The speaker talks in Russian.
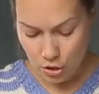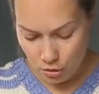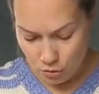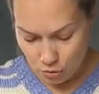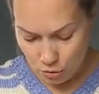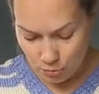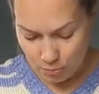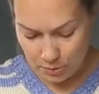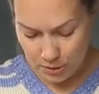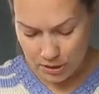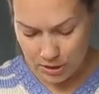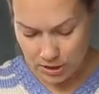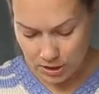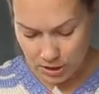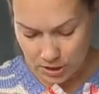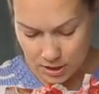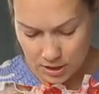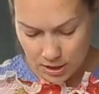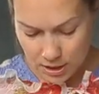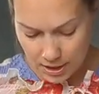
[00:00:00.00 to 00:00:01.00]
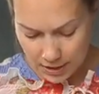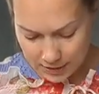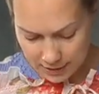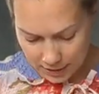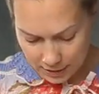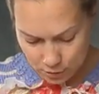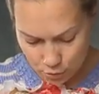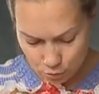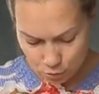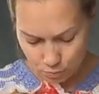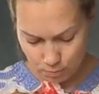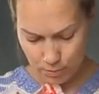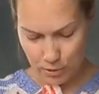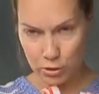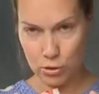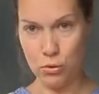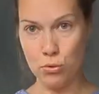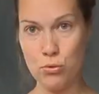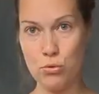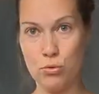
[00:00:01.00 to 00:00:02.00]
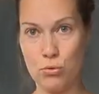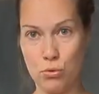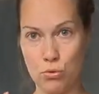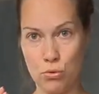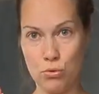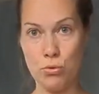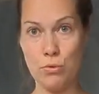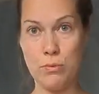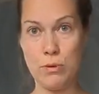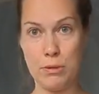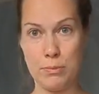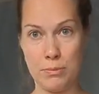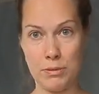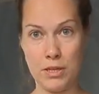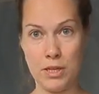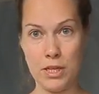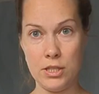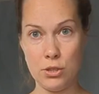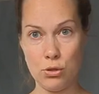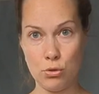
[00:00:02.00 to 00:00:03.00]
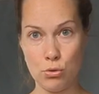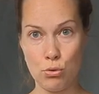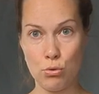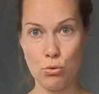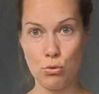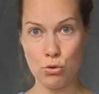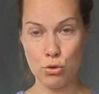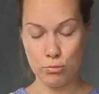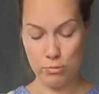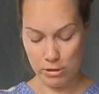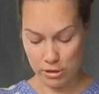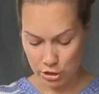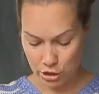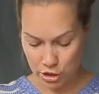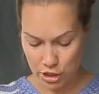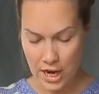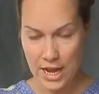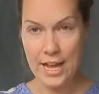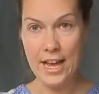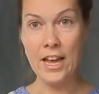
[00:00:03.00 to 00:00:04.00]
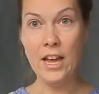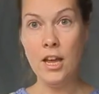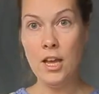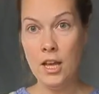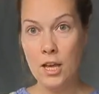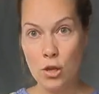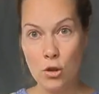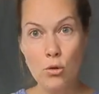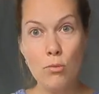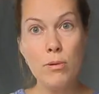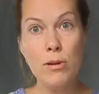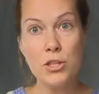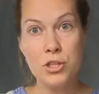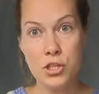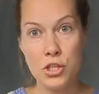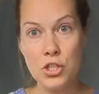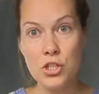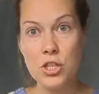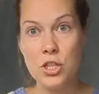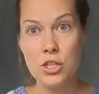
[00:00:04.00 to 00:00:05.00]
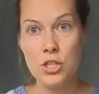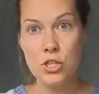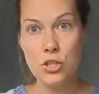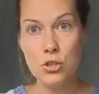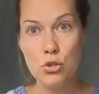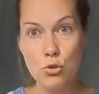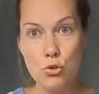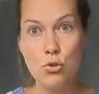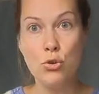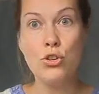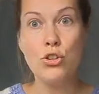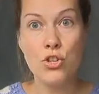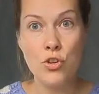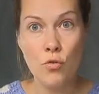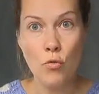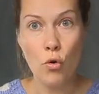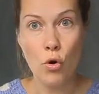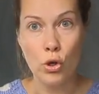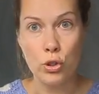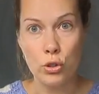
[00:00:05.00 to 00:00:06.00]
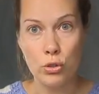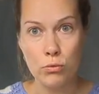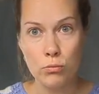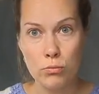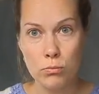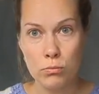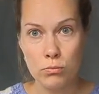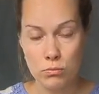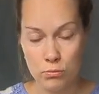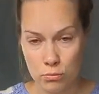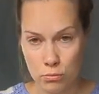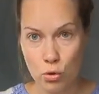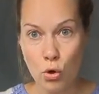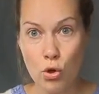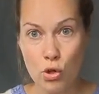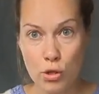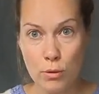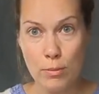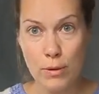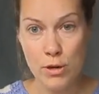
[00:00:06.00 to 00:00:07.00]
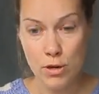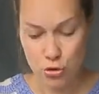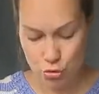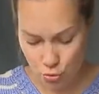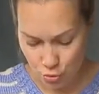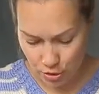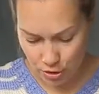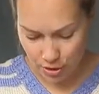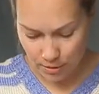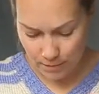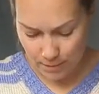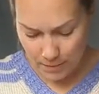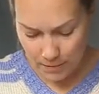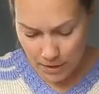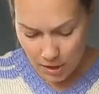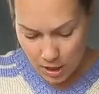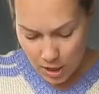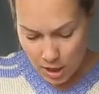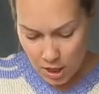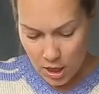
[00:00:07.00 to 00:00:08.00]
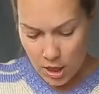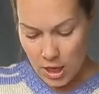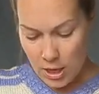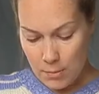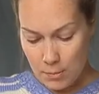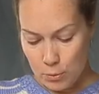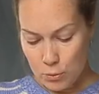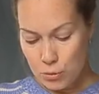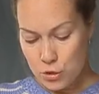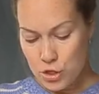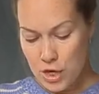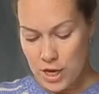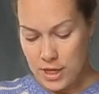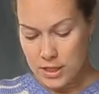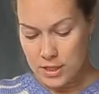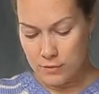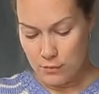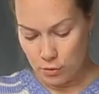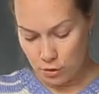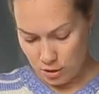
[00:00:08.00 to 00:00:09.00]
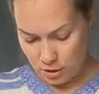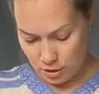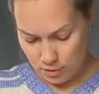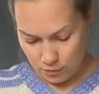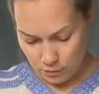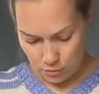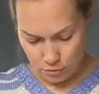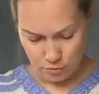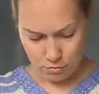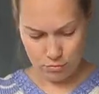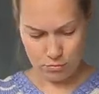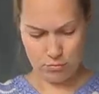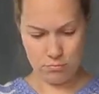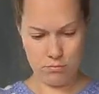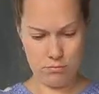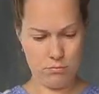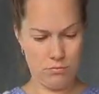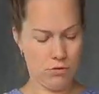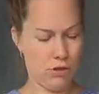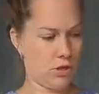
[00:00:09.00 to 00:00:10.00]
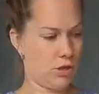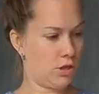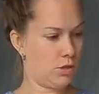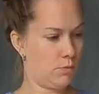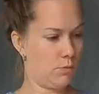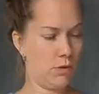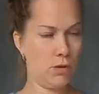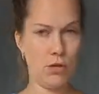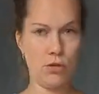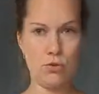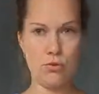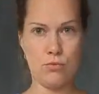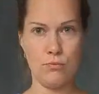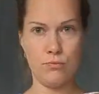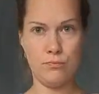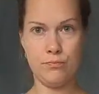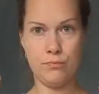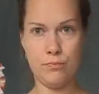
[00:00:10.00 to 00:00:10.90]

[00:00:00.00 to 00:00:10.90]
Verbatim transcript: Но, простите, она идет по грудью, грудью предполагается, что тоже большая, и у больших женщин еще и живот тоже большой. И получается вот это вот, сейчас покажу,